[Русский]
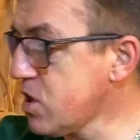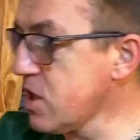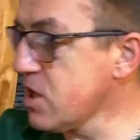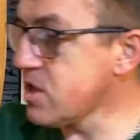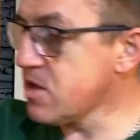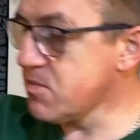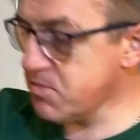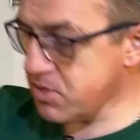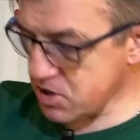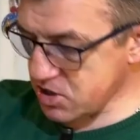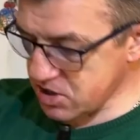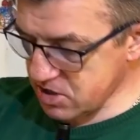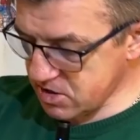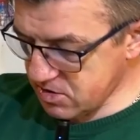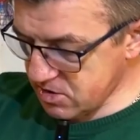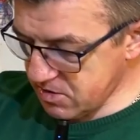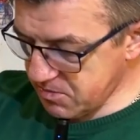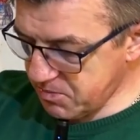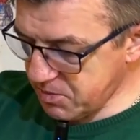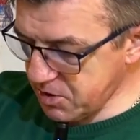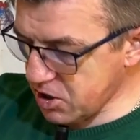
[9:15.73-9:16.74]
Вот этот
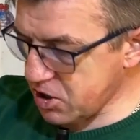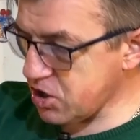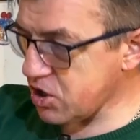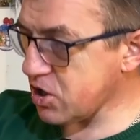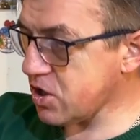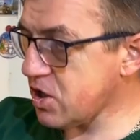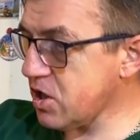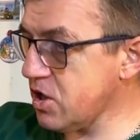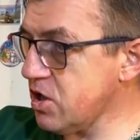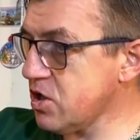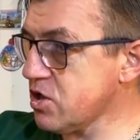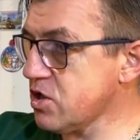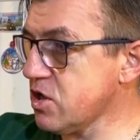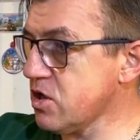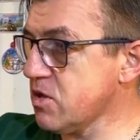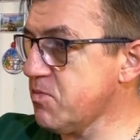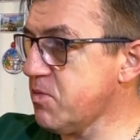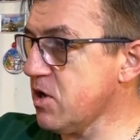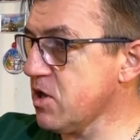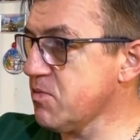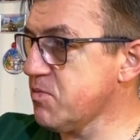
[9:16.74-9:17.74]
божественный перчик,
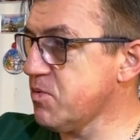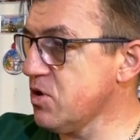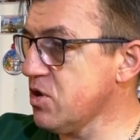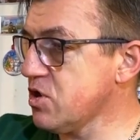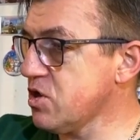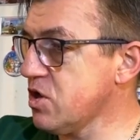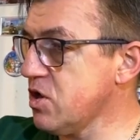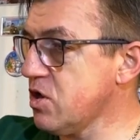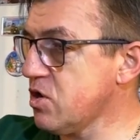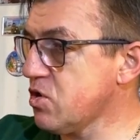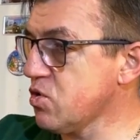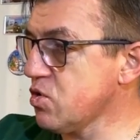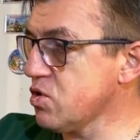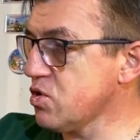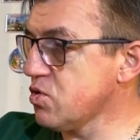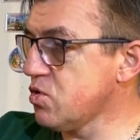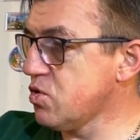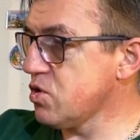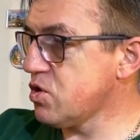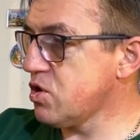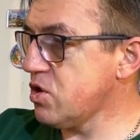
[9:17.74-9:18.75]
конечно, спас положение
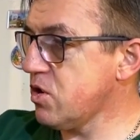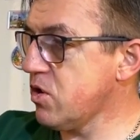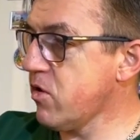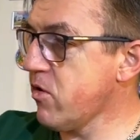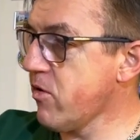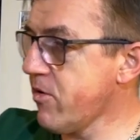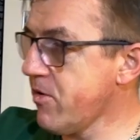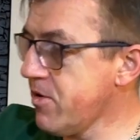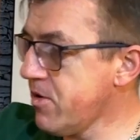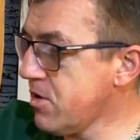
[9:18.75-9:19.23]
тоже очень.